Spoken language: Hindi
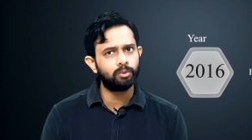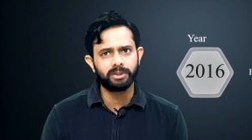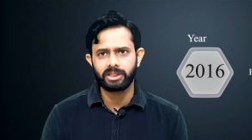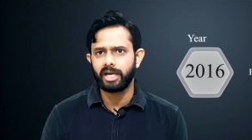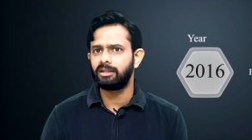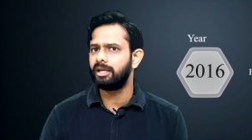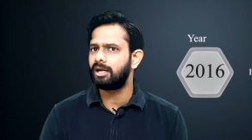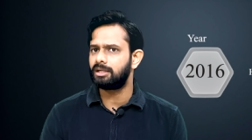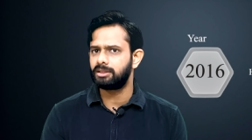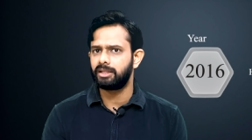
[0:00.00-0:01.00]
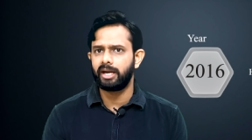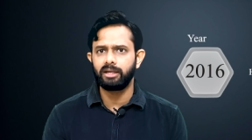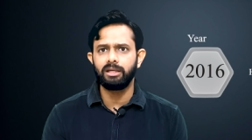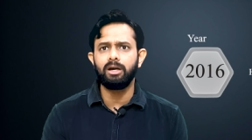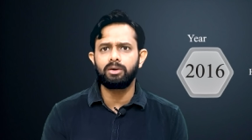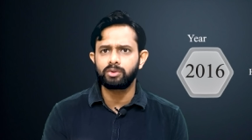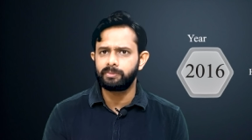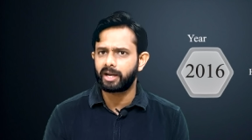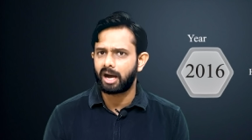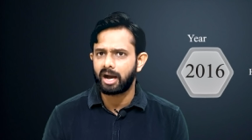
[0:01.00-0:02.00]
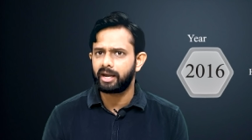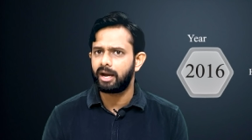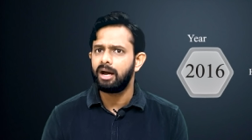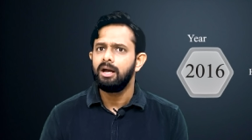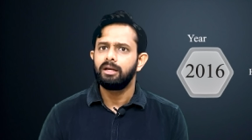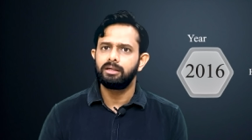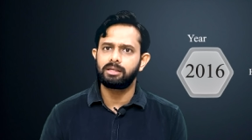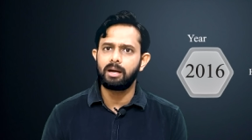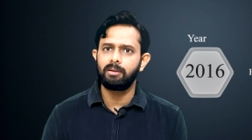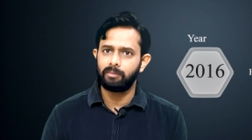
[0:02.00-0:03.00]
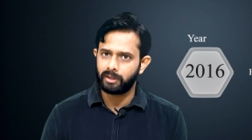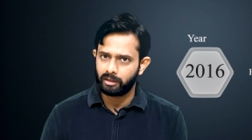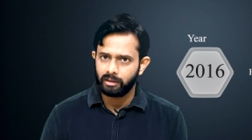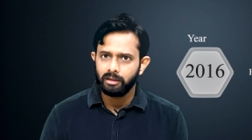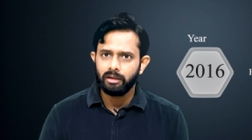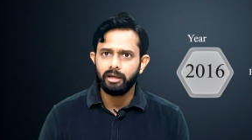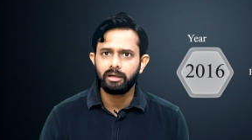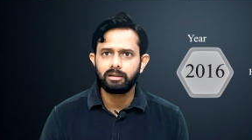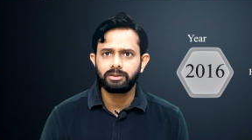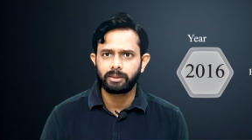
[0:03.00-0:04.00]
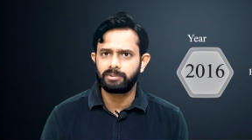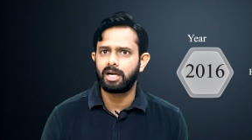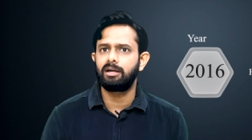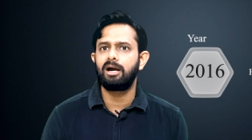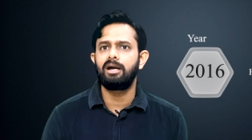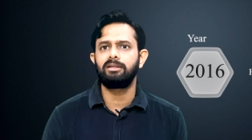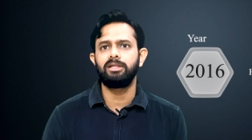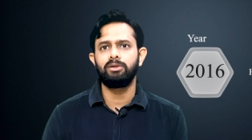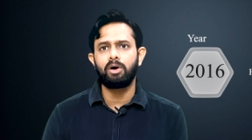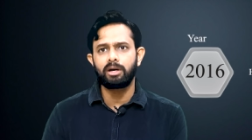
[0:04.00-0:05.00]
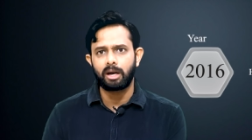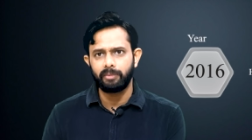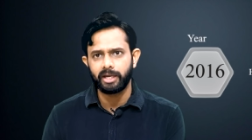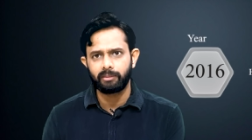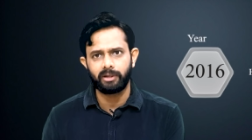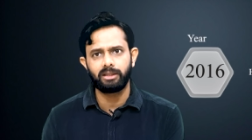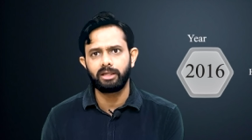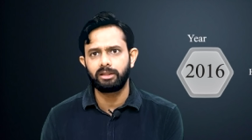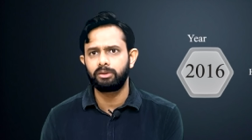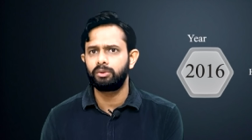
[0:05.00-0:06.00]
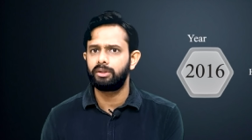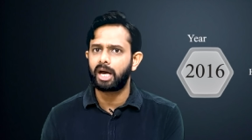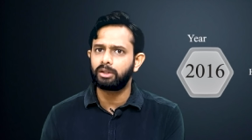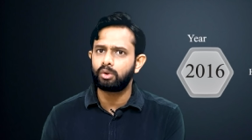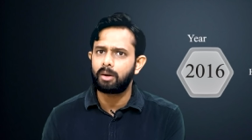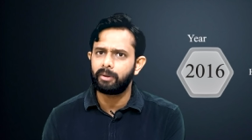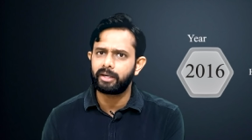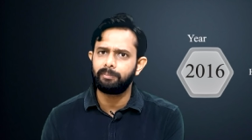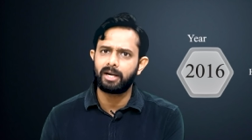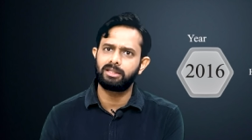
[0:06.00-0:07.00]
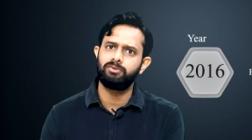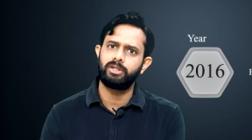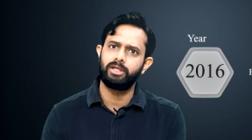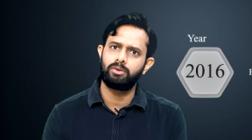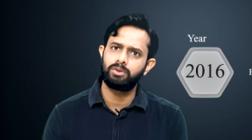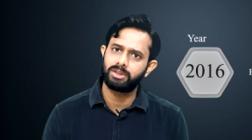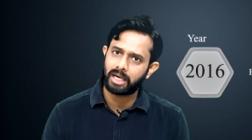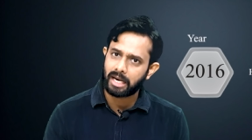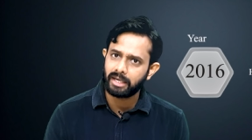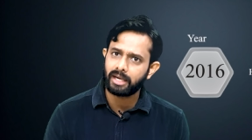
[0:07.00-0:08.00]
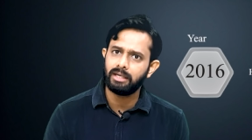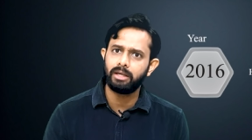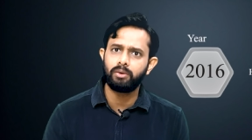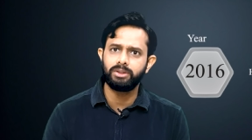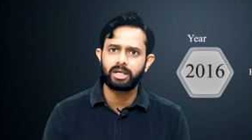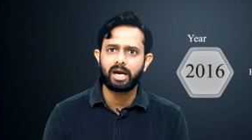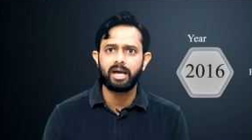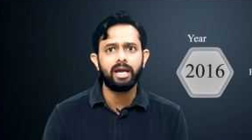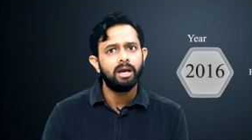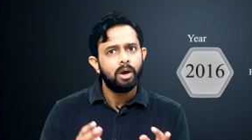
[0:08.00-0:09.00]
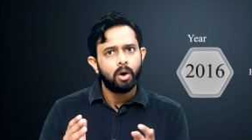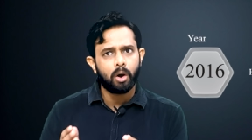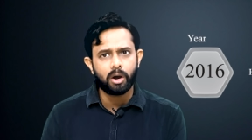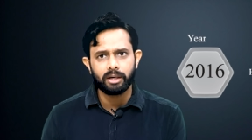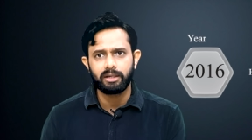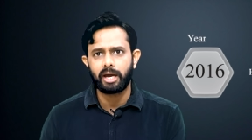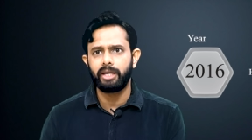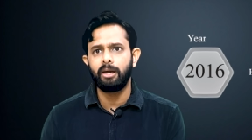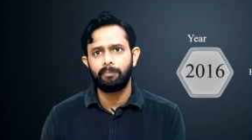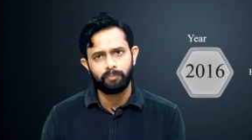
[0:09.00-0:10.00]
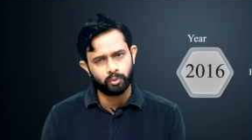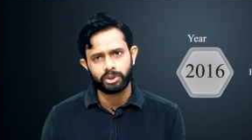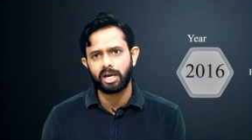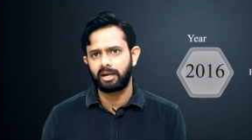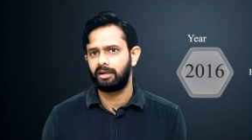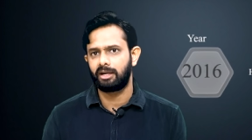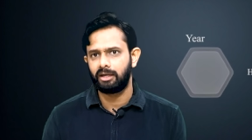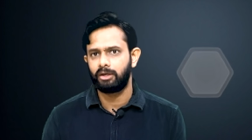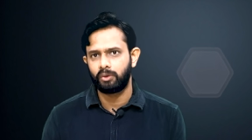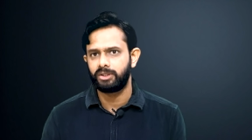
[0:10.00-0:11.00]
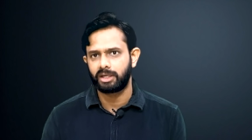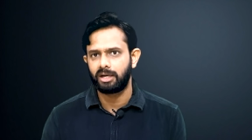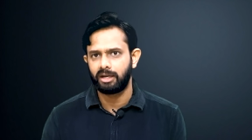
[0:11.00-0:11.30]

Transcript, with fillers: पंचायत ने एक अर्जी दायर की और उसमें कहा गया कि साहब हमें एक शमशान घाट दे दो और हमें एक मंदिर दे दो ना तो हमारे पार्थिव शरीरों को जलाने के लिए कोई जगह है और ना ही हम पूजा करने के लिए कोई जगह